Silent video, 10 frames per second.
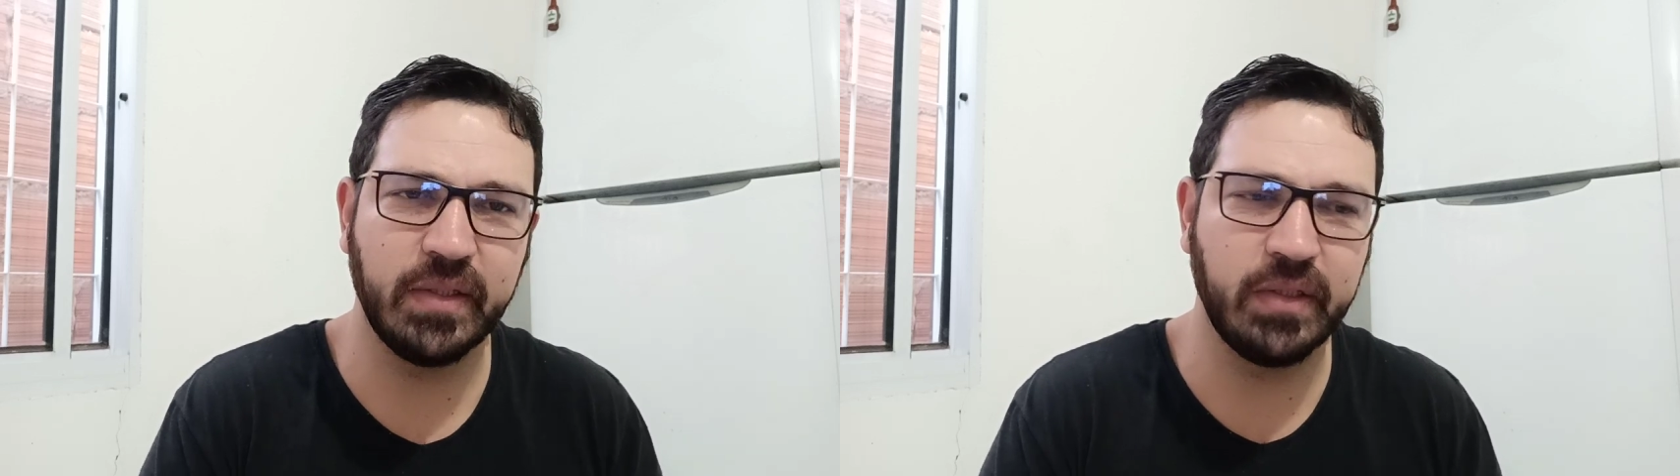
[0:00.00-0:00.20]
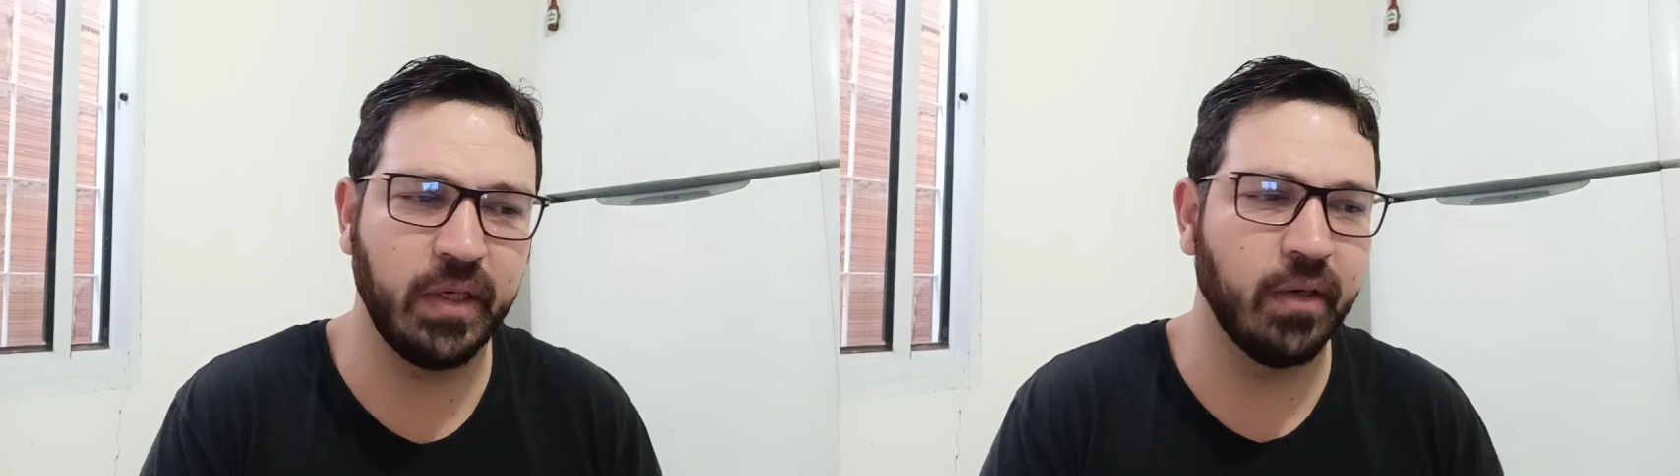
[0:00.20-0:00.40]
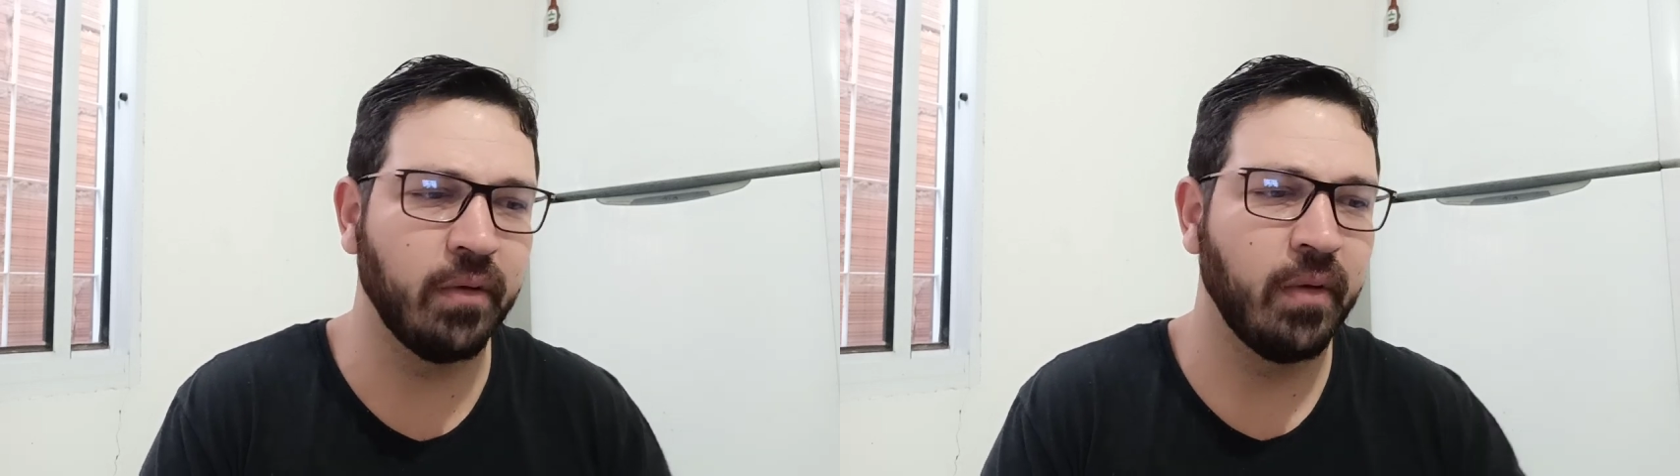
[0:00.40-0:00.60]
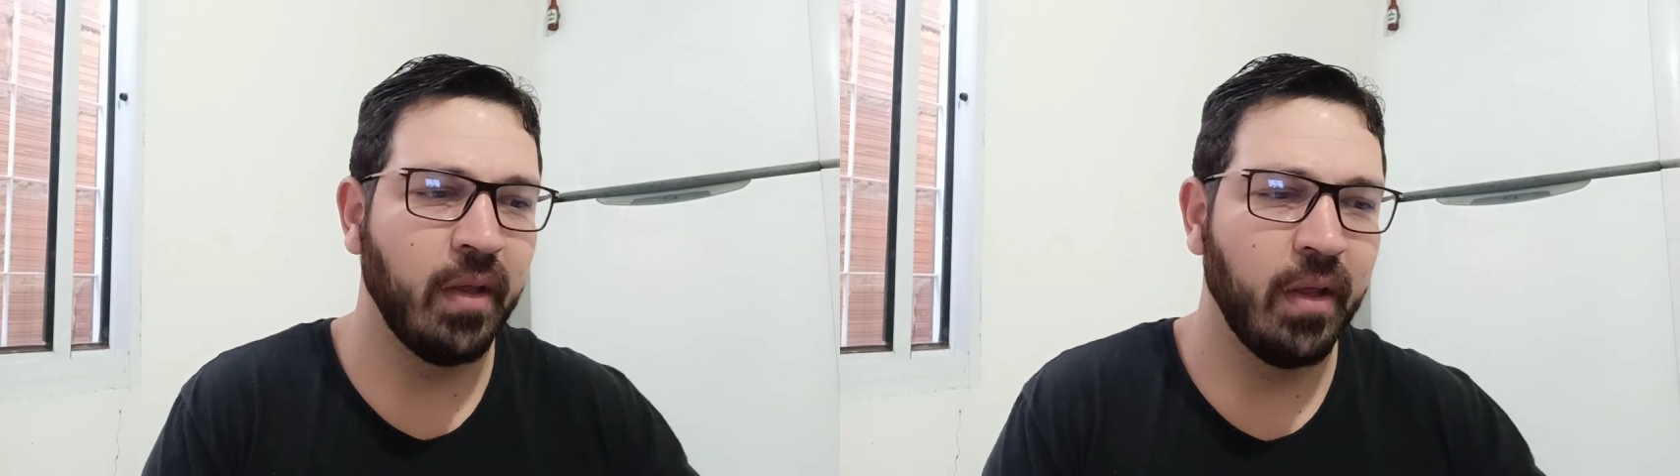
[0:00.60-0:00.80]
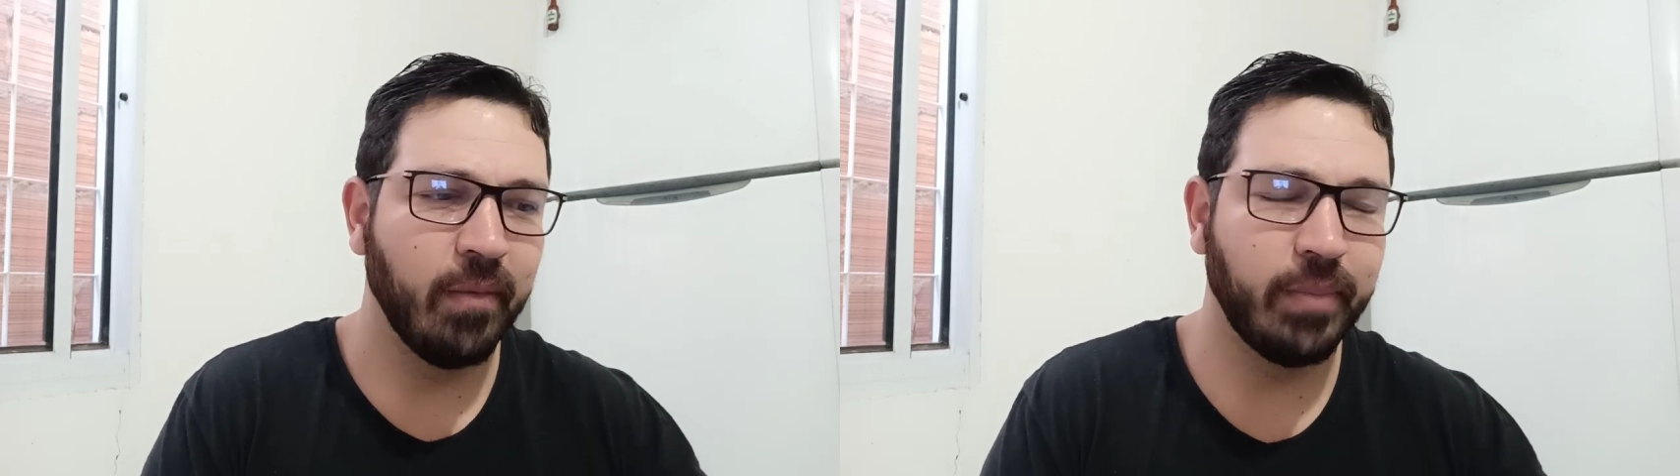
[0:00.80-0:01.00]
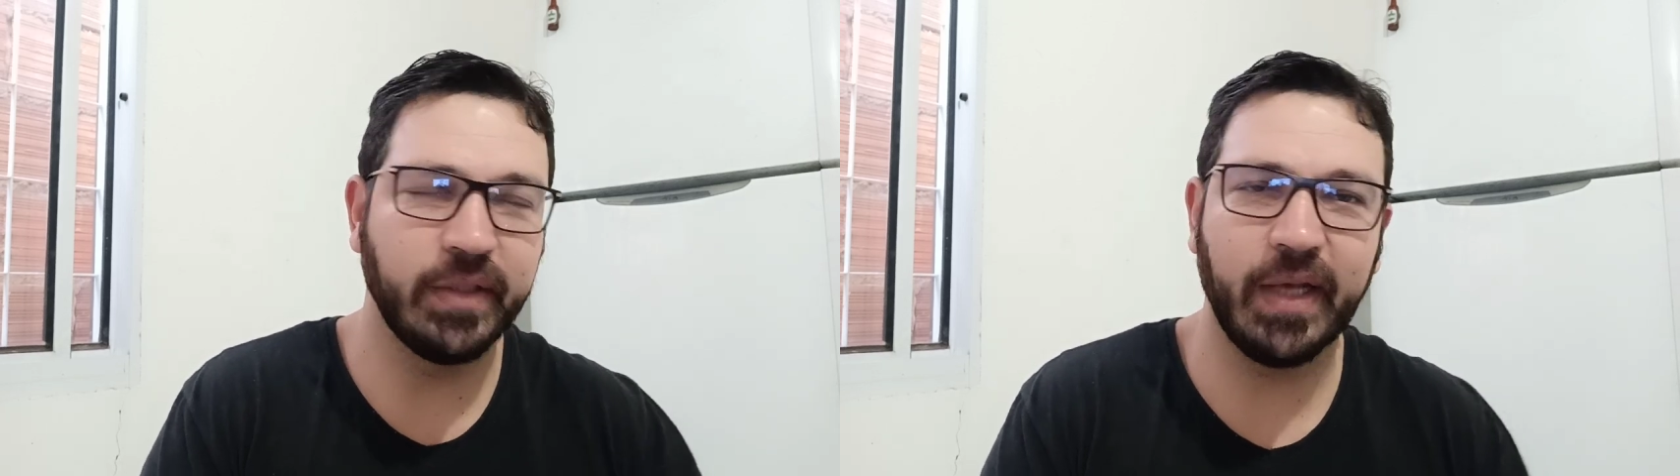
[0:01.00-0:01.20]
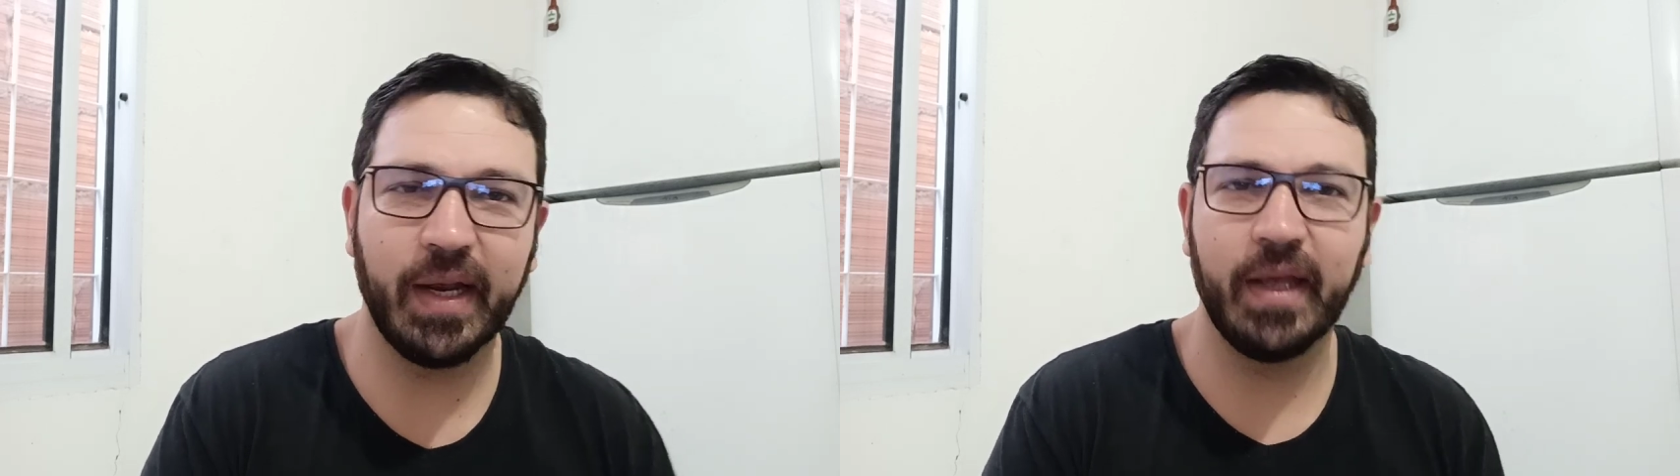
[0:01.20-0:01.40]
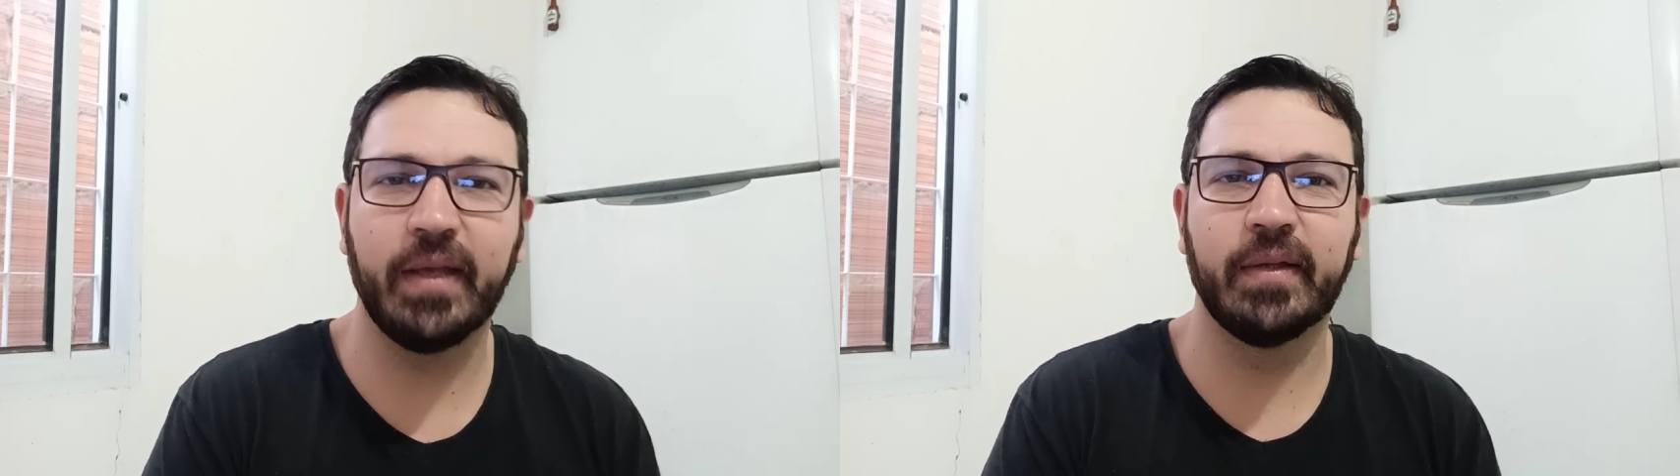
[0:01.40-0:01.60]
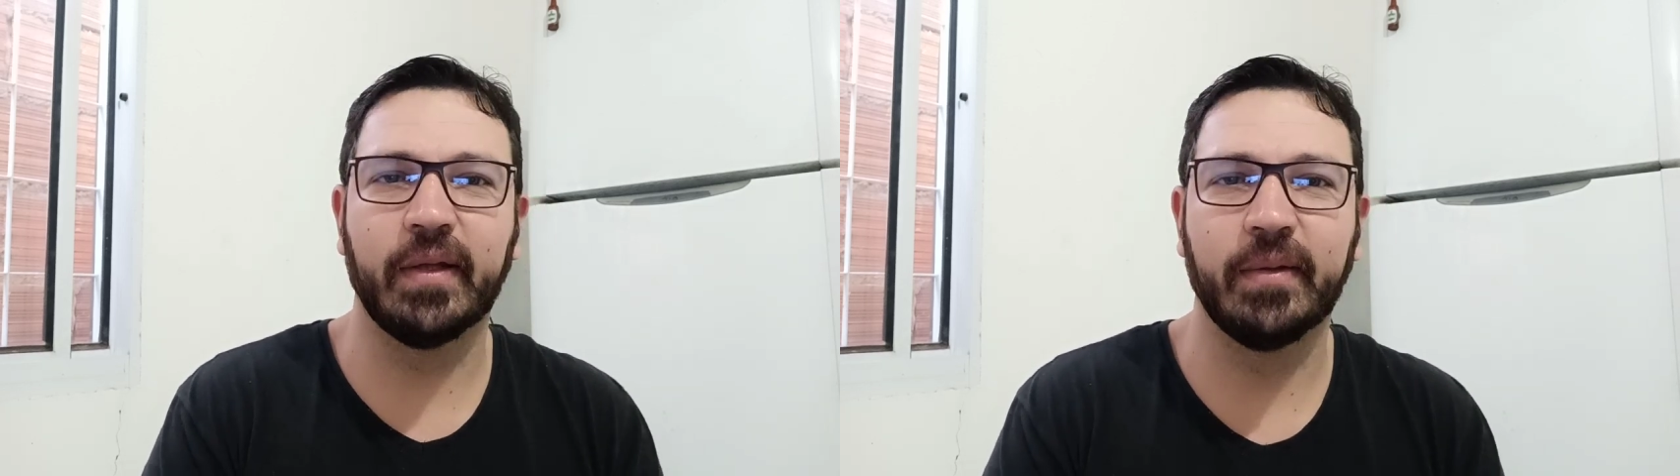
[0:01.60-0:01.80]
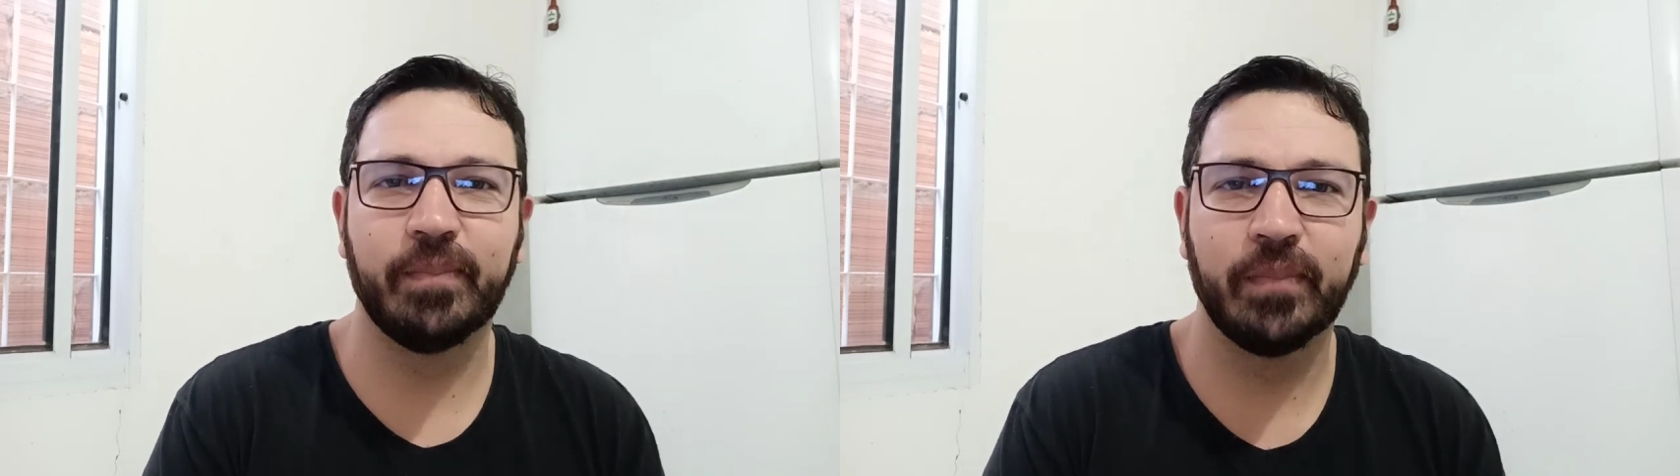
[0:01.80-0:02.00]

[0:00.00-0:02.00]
dinheiro para gerar renda.